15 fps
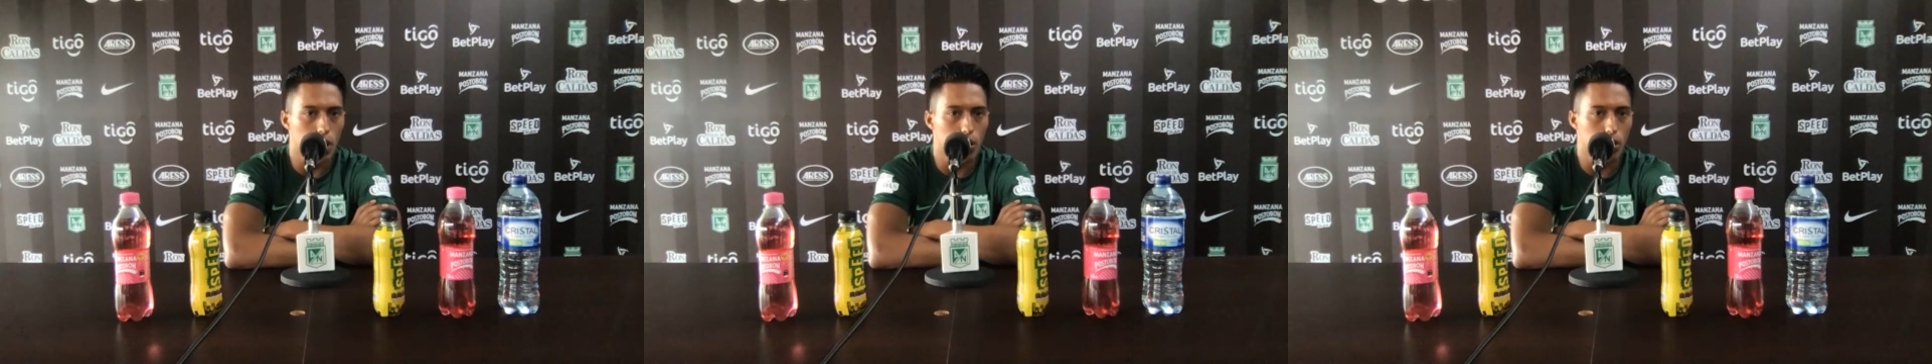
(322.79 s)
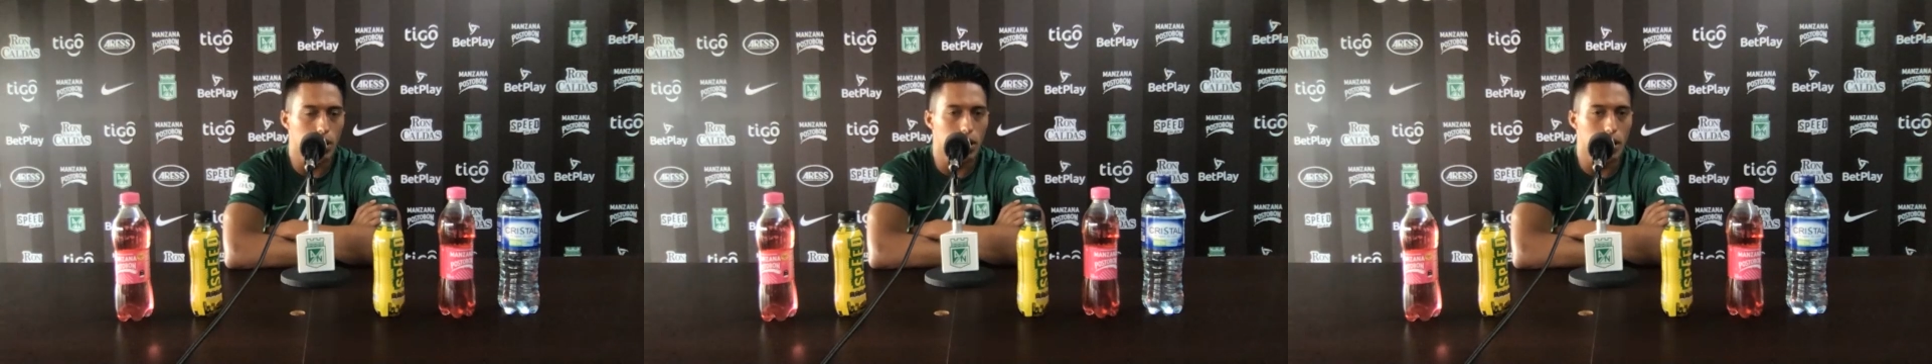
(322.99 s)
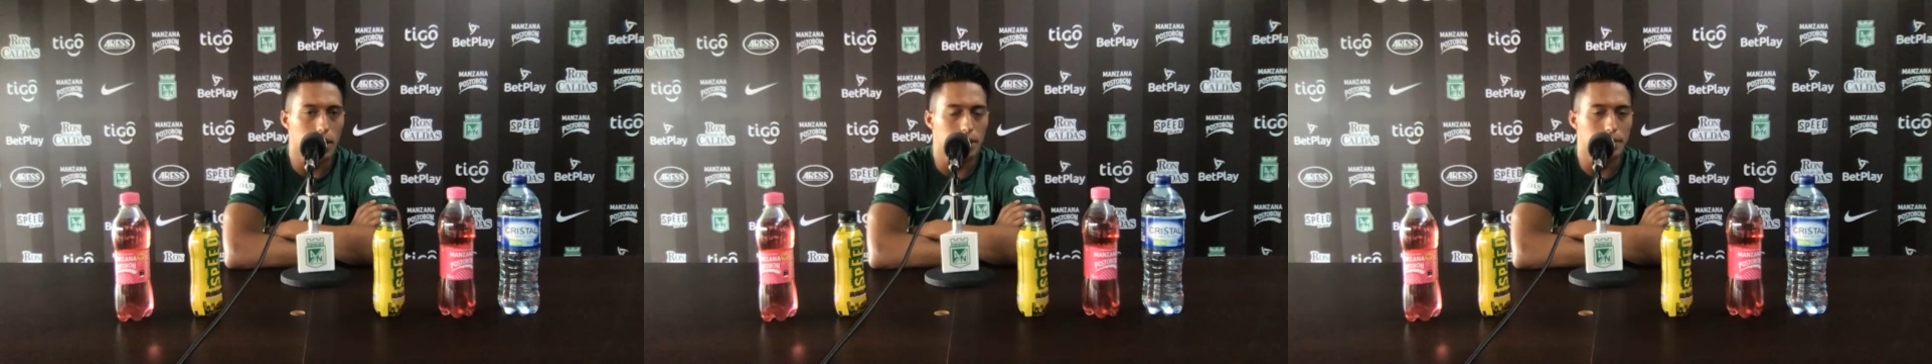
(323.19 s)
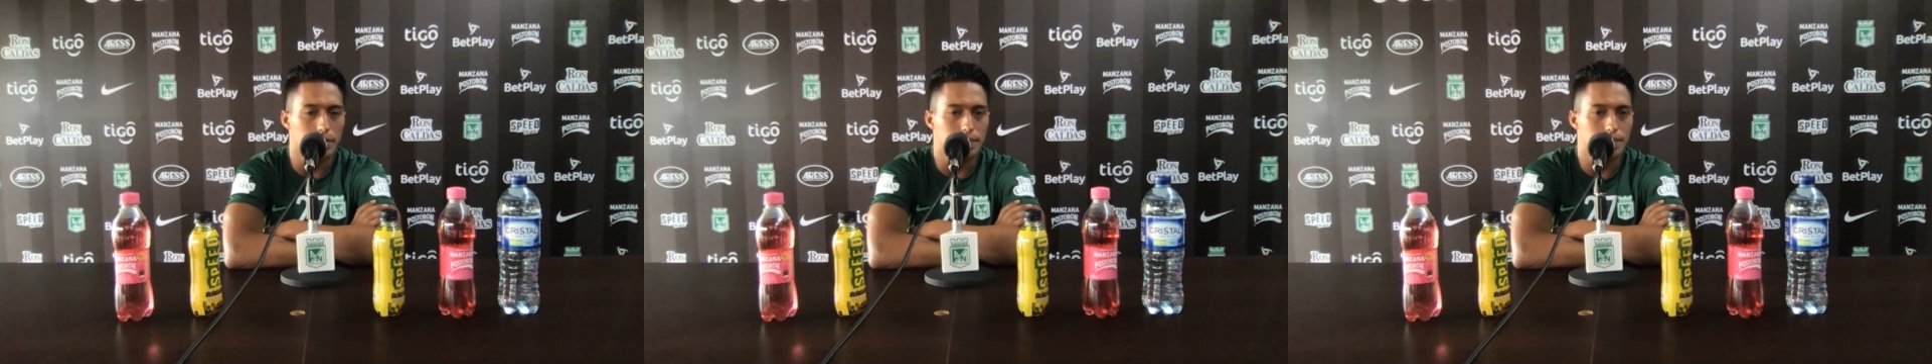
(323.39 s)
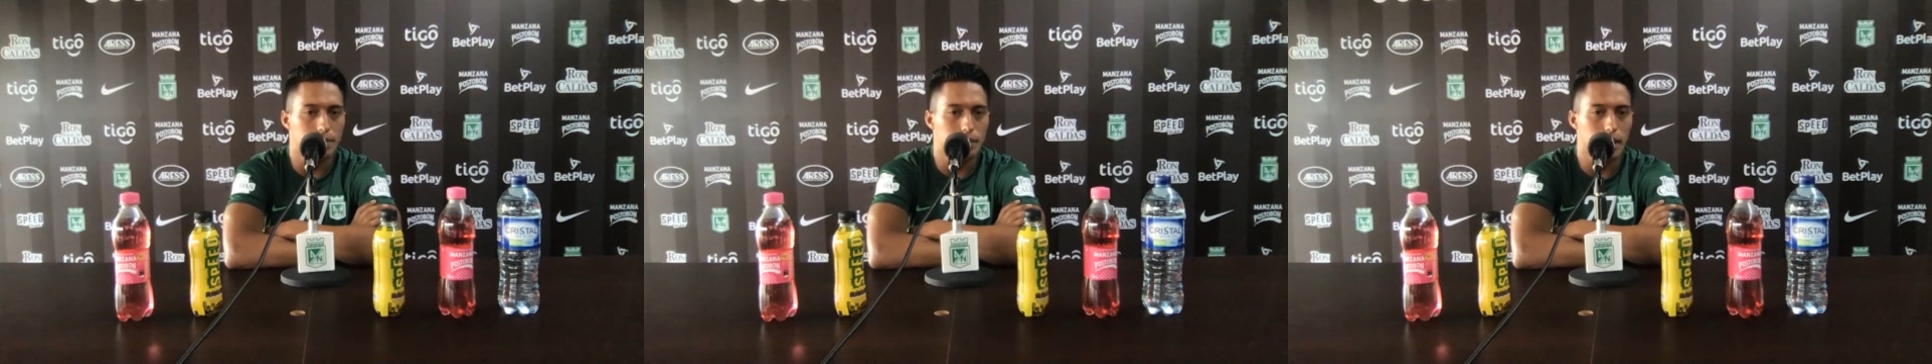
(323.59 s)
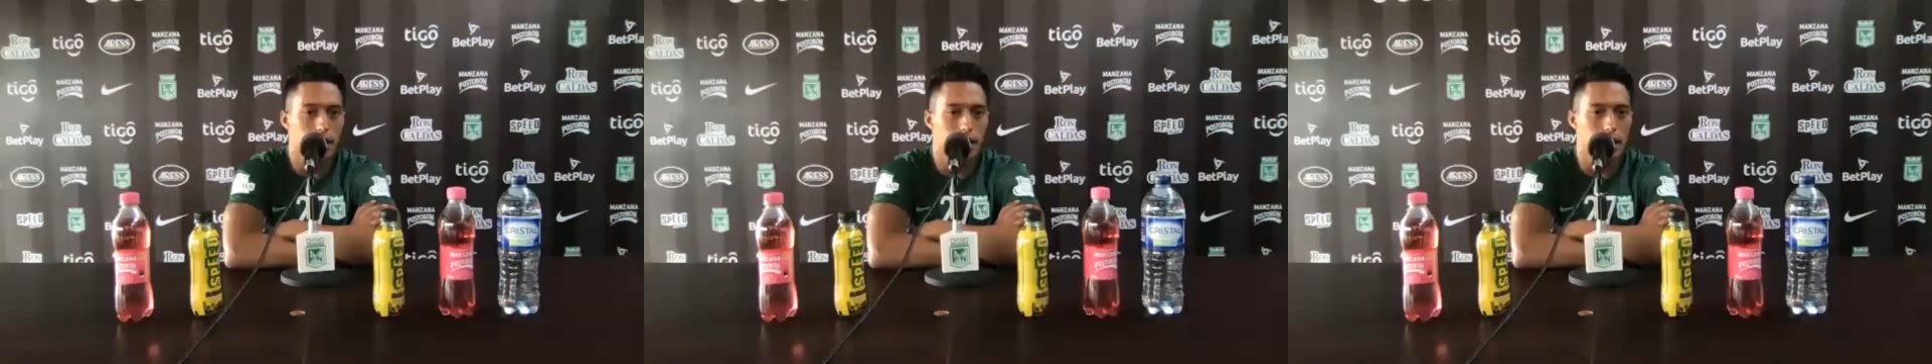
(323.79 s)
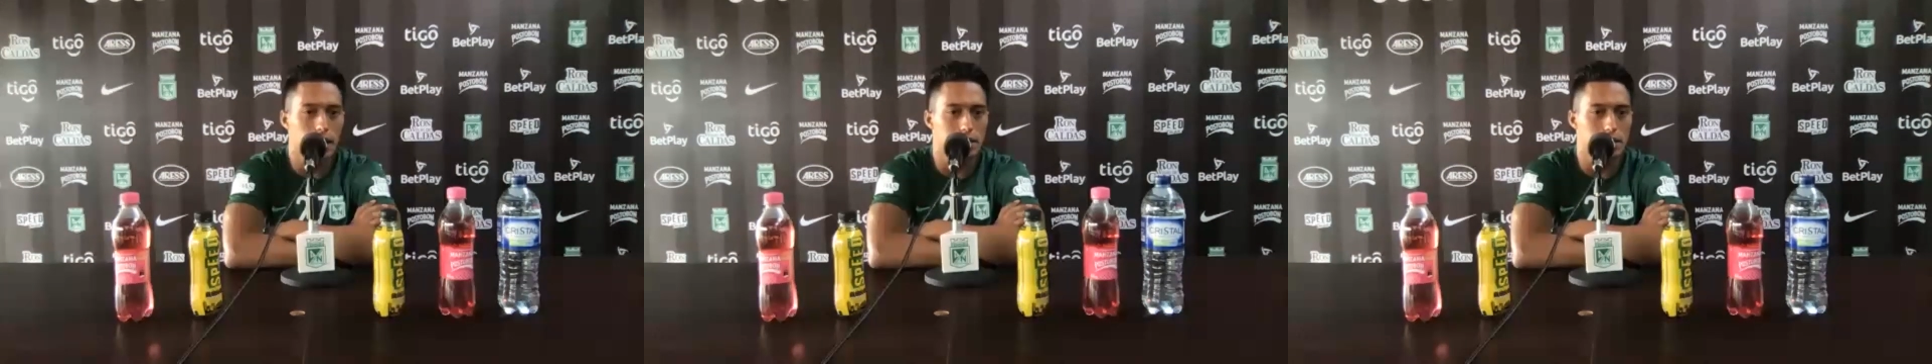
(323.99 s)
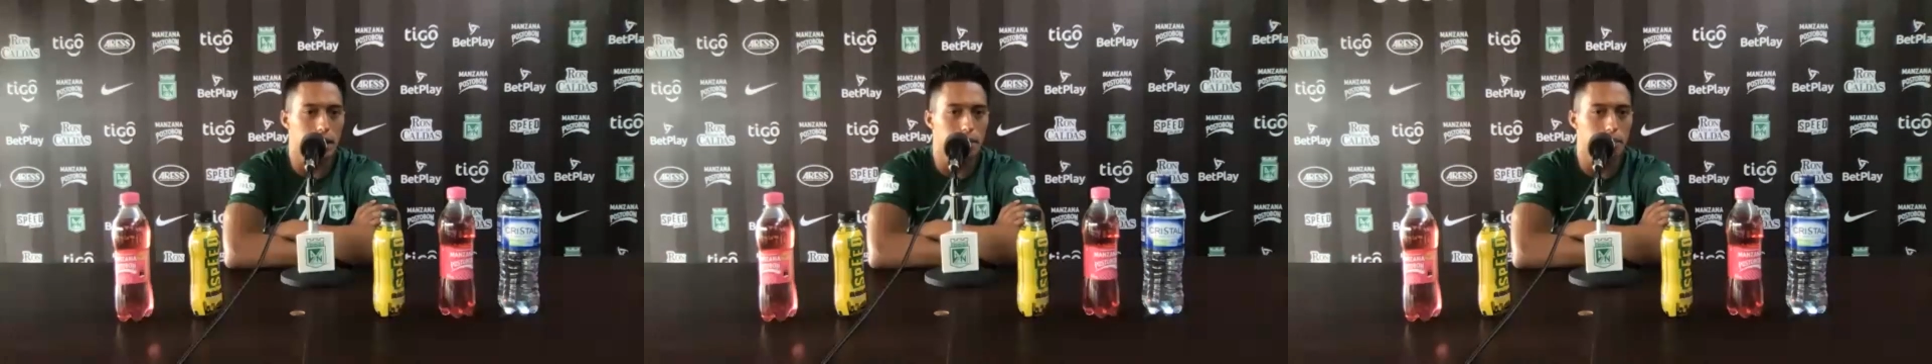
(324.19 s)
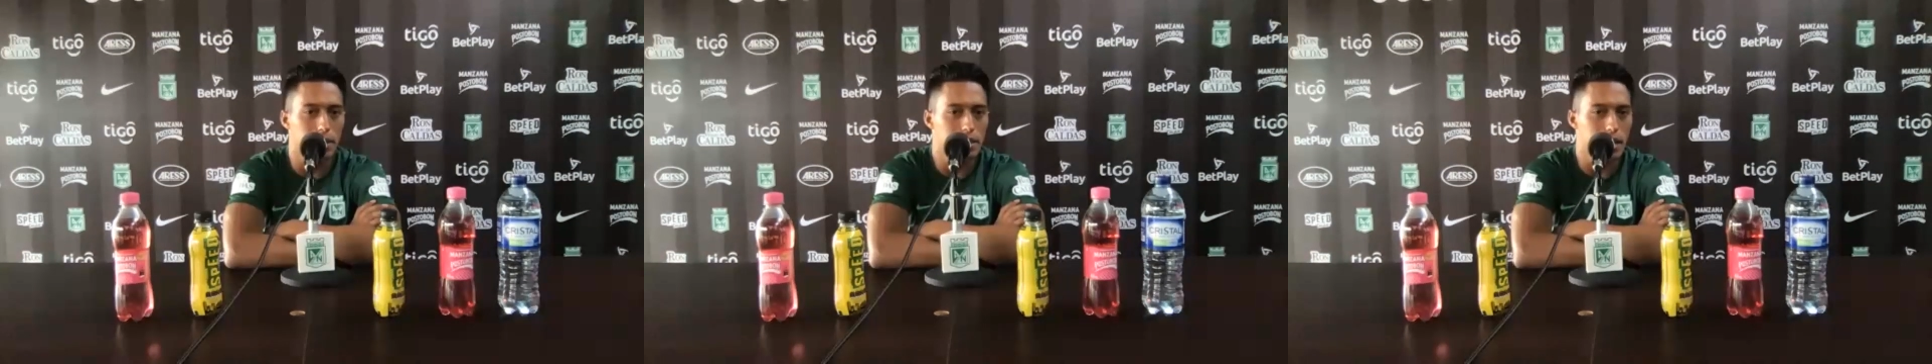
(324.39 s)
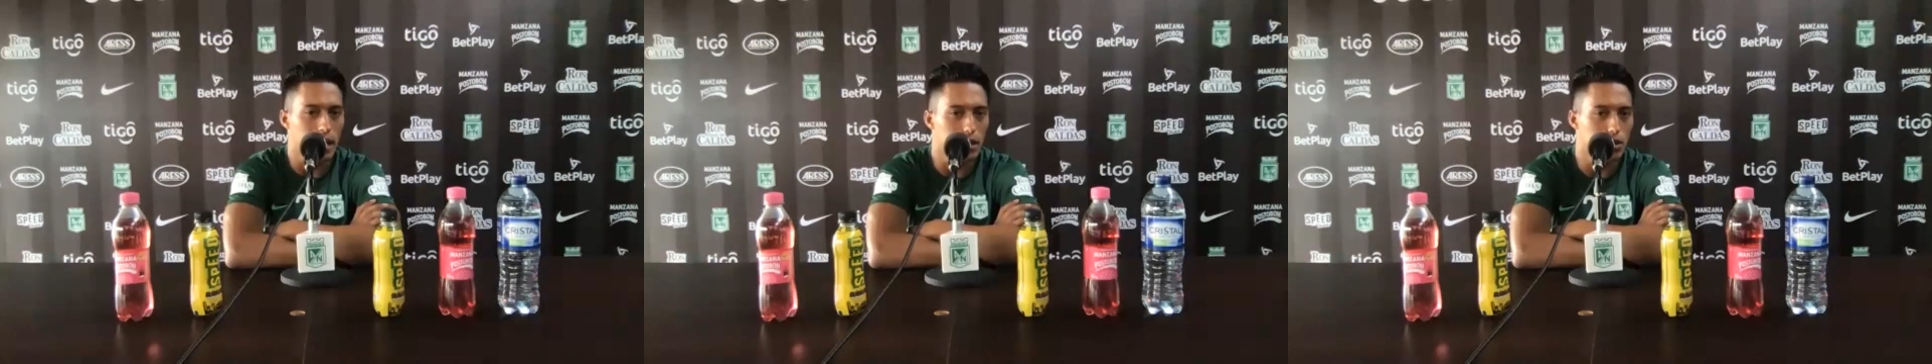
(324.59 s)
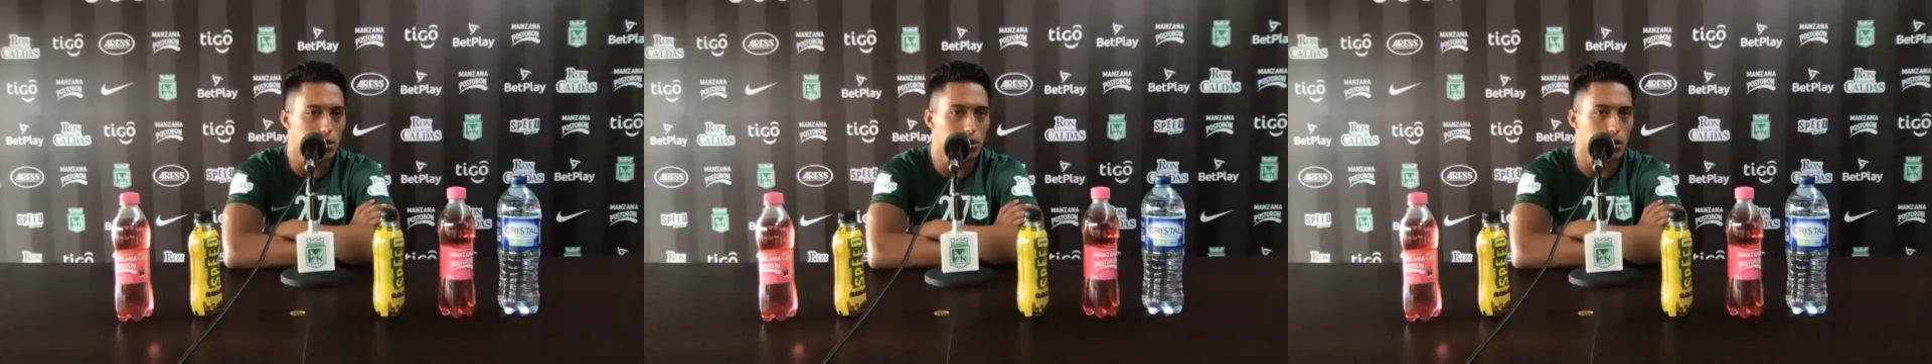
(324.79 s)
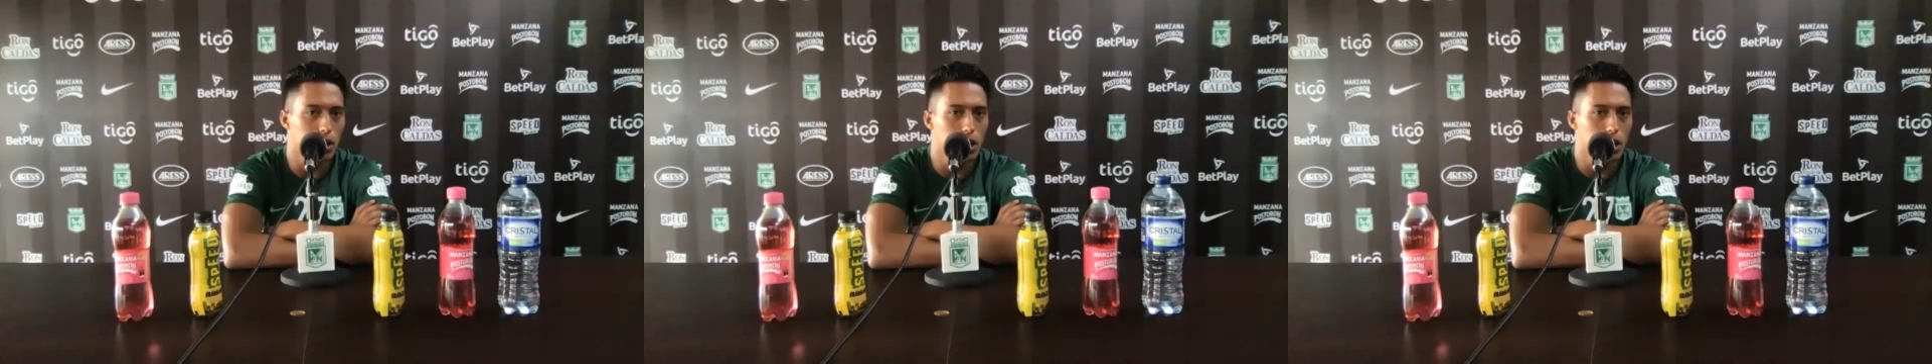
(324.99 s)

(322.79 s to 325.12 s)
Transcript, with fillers: que, está empezando.